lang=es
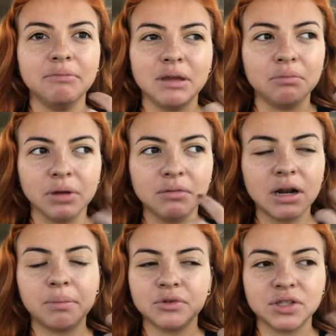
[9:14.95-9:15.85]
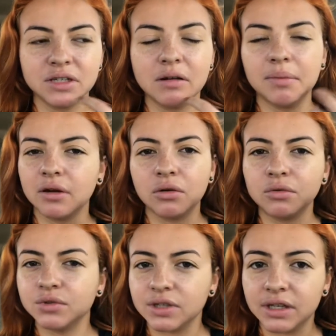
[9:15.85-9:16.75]
mis vibras positivas van con
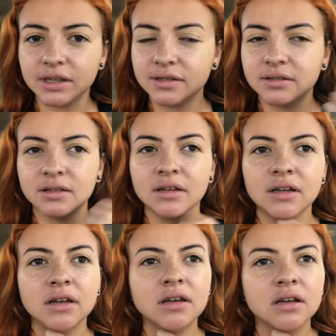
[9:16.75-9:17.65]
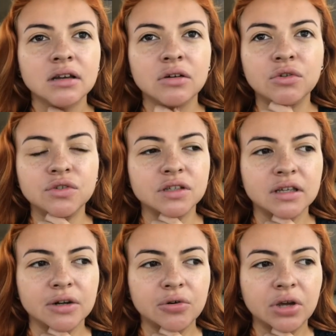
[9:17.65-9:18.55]
ustedes.
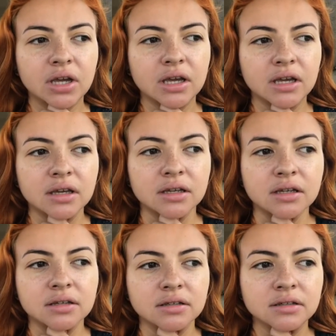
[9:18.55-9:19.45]
Considero que